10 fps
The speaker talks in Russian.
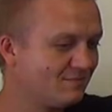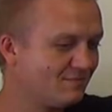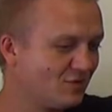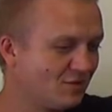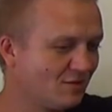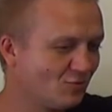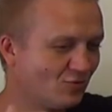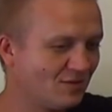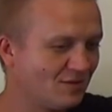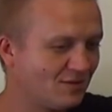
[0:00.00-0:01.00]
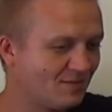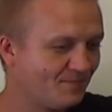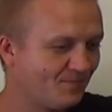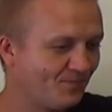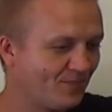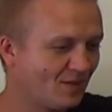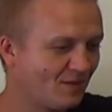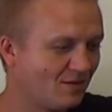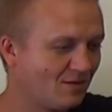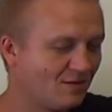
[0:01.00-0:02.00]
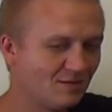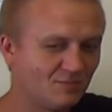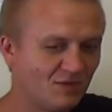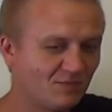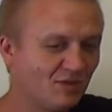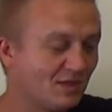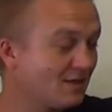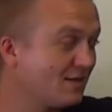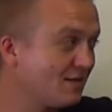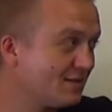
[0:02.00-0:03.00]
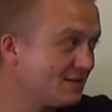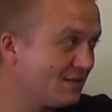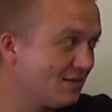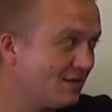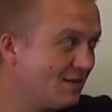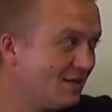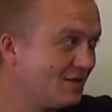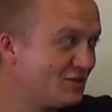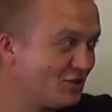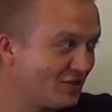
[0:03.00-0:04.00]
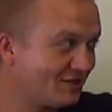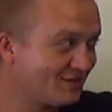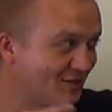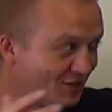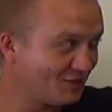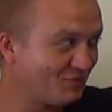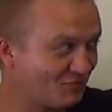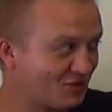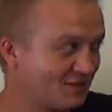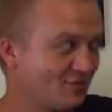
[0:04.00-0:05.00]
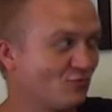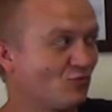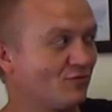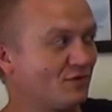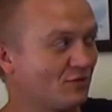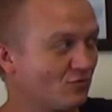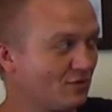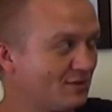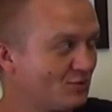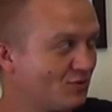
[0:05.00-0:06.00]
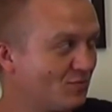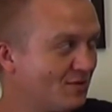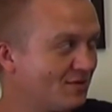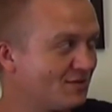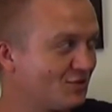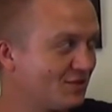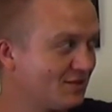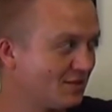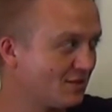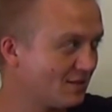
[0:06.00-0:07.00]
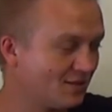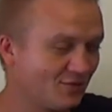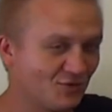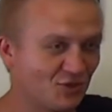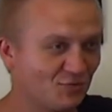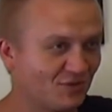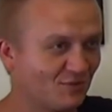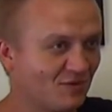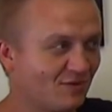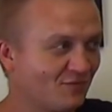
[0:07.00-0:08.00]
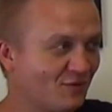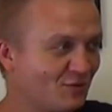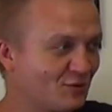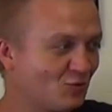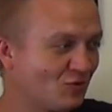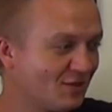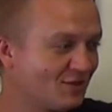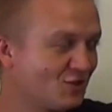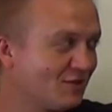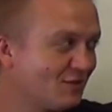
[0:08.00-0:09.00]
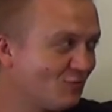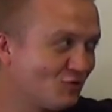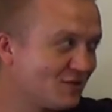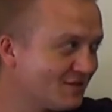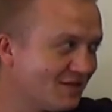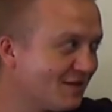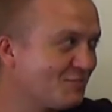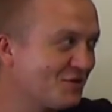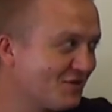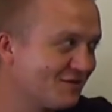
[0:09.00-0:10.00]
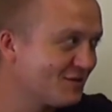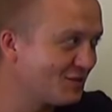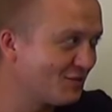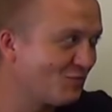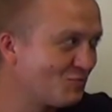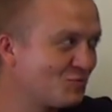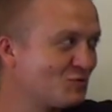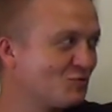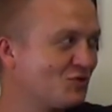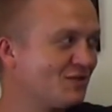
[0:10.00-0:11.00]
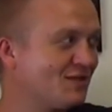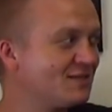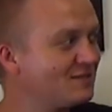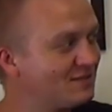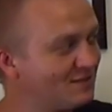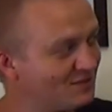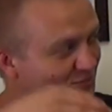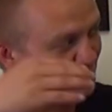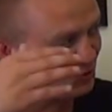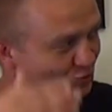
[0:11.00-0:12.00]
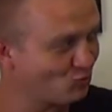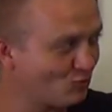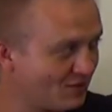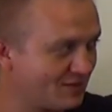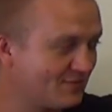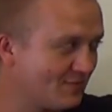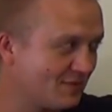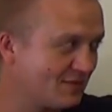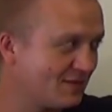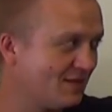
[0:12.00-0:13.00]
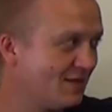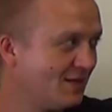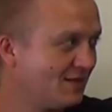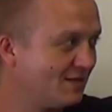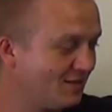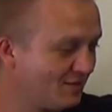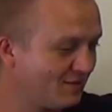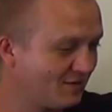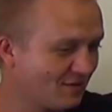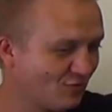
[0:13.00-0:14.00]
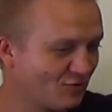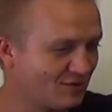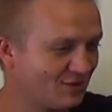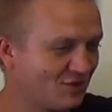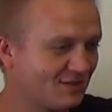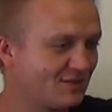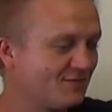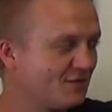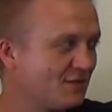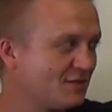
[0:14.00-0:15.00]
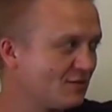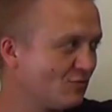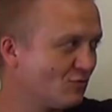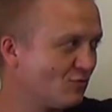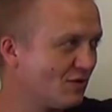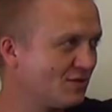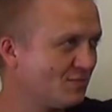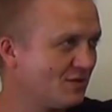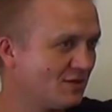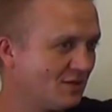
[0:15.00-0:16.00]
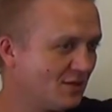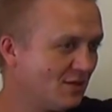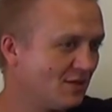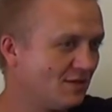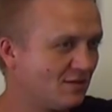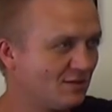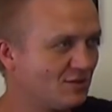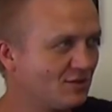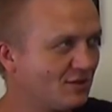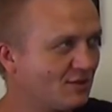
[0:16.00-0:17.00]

был какой-то Э, была какая-то цель. Сейчас ты, добившись того уровня, который есть у тебя, сейчас некоторые девочки по тебе равняются. Но ты как человек творческий, как мне кажется, ты в любом случае есть э, тебе еще куда развиваться. И на кого ты сейчас равняешься? Вот кто для тебя э, человек,